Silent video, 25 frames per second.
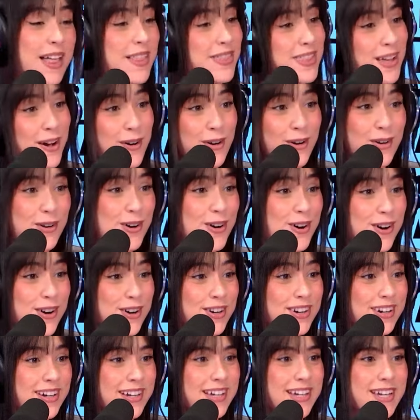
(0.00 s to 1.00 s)
De Hong
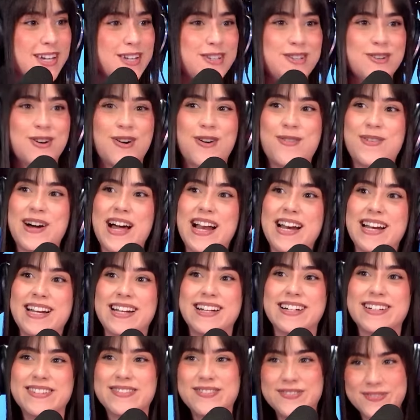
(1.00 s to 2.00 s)
Kong. Claro. Y yo,
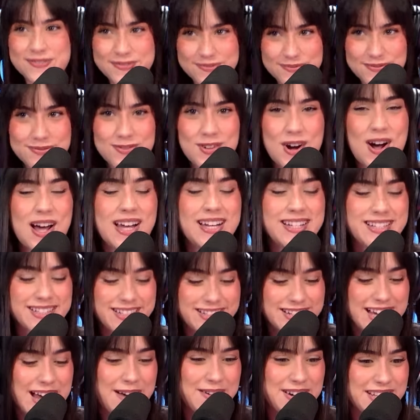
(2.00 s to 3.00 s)
vale, guay
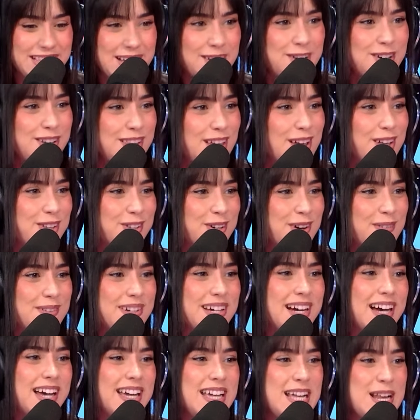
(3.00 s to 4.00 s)
haberte acordado de tu
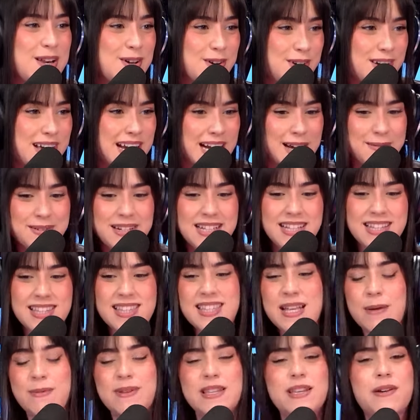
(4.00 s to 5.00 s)
amiga. Y luego Carla Menéndez
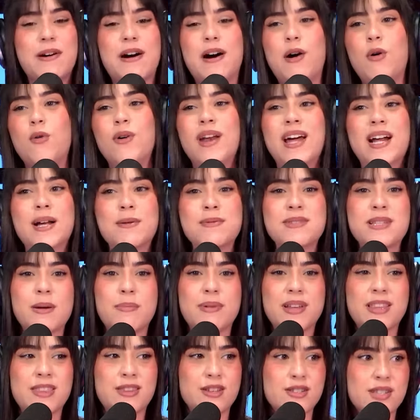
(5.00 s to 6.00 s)
también llevaba una camisa
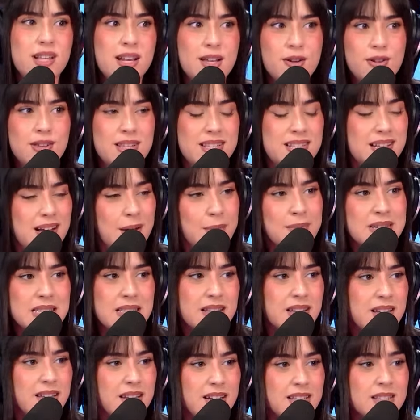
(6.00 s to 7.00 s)
preciosa y le digo, oye, ¿esta camisa
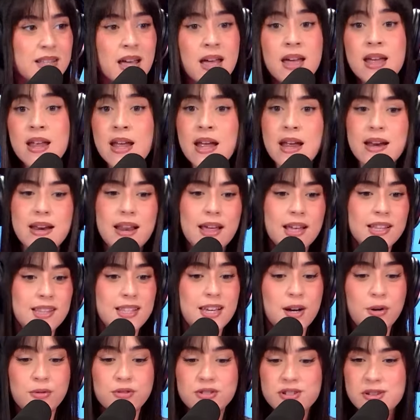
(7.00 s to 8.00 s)
de quién es? Nada, tío,
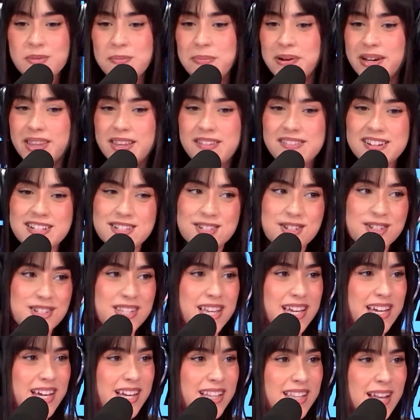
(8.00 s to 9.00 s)
unos imperdibles, no
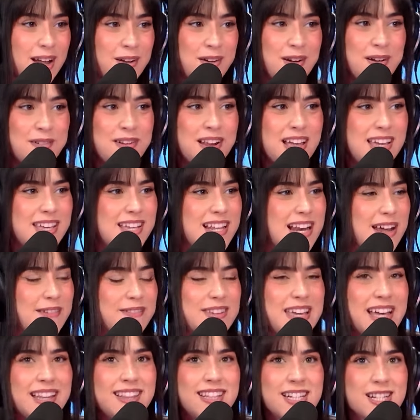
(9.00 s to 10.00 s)
sé qué, tal, bla, Y la
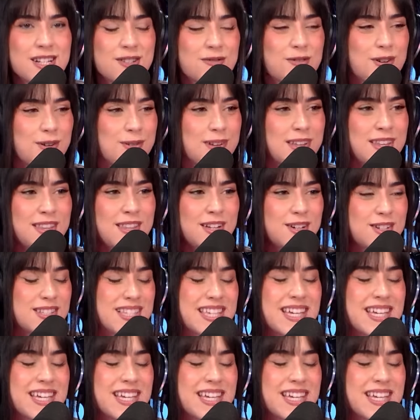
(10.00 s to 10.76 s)
habían transformado y digo, es